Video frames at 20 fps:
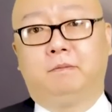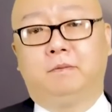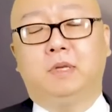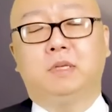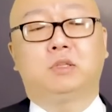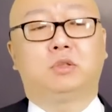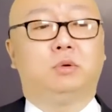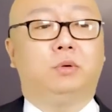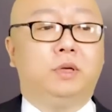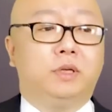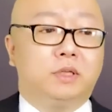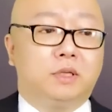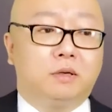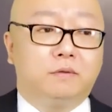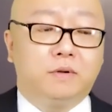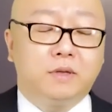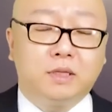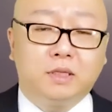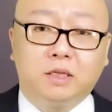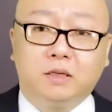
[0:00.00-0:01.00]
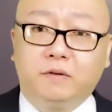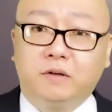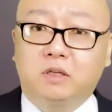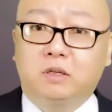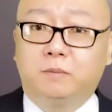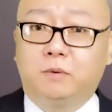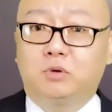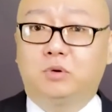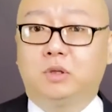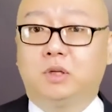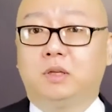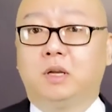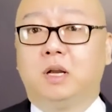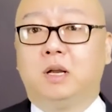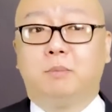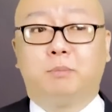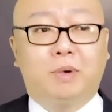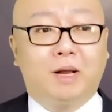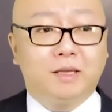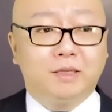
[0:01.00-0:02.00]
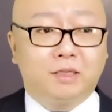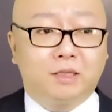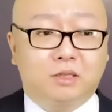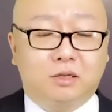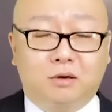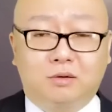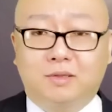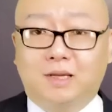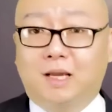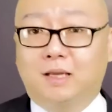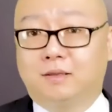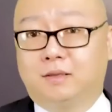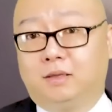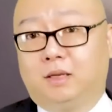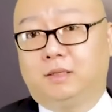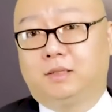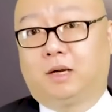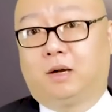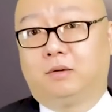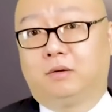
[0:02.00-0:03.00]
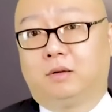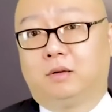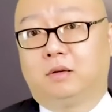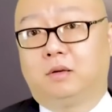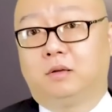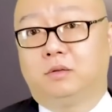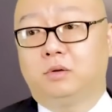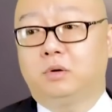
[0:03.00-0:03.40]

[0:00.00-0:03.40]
那所以这个问题为什么说他搬起石头砸自己脚呢？